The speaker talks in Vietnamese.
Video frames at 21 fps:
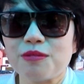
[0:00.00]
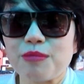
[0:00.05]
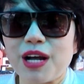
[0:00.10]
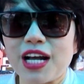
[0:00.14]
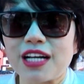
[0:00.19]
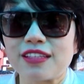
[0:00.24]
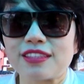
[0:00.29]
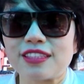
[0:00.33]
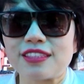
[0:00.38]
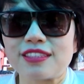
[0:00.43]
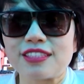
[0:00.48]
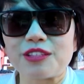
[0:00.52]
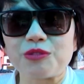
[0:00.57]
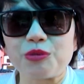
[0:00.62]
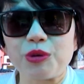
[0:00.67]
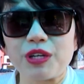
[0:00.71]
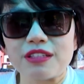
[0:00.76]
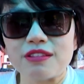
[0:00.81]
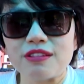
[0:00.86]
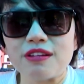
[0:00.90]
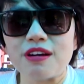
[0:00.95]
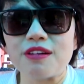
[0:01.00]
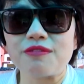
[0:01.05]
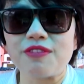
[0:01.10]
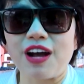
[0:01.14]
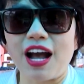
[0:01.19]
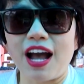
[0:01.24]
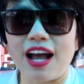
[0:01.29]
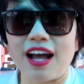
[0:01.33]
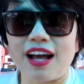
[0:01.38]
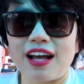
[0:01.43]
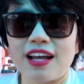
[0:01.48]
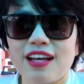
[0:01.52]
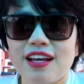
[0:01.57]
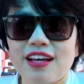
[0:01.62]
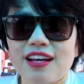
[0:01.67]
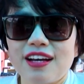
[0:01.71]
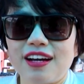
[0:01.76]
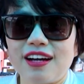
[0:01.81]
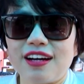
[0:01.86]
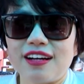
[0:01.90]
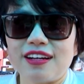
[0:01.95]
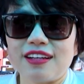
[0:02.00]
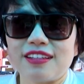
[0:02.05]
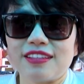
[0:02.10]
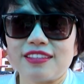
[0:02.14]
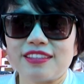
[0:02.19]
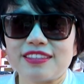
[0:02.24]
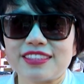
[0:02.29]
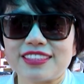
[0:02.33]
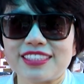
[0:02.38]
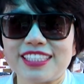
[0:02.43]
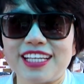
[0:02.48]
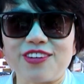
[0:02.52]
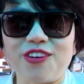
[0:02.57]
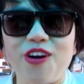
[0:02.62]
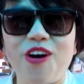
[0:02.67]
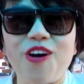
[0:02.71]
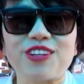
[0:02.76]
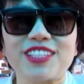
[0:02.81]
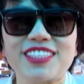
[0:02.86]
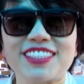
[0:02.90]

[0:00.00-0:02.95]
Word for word: mang an phụ quê hương và uh, trẻ con